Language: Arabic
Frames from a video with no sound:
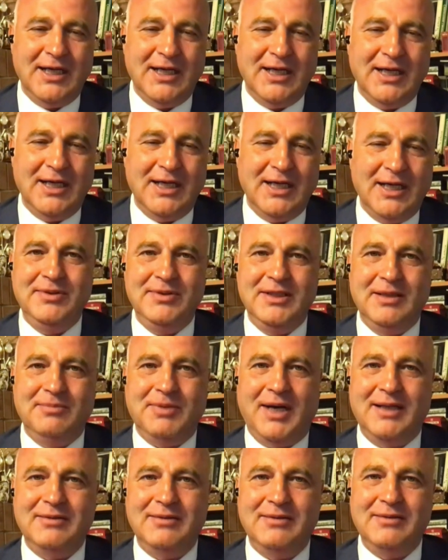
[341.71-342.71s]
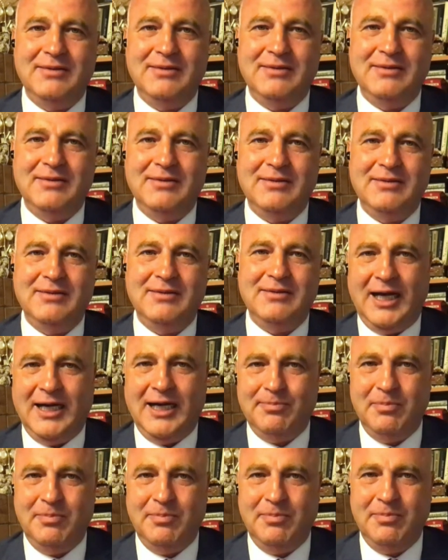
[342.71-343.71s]
بدايه الحرب العالميه بعد
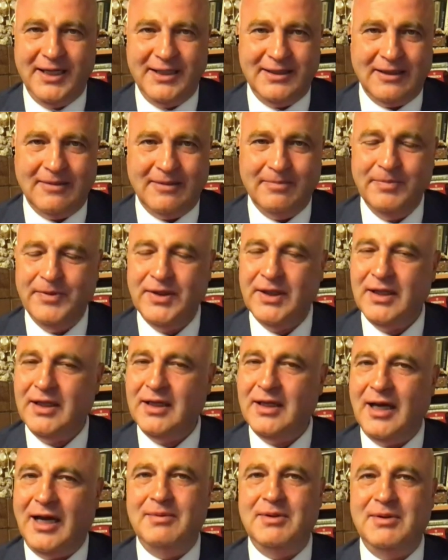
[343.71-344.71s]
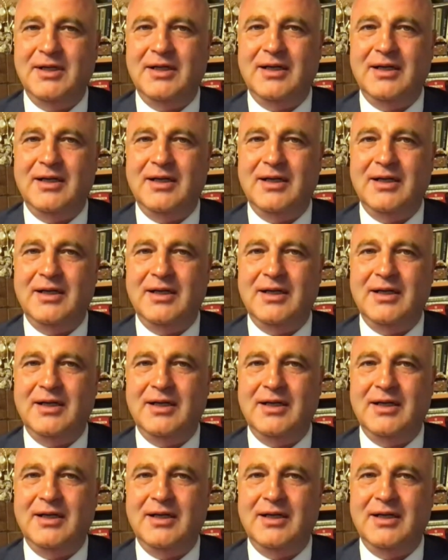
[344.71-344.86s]
بدايه آه، الحرب البارده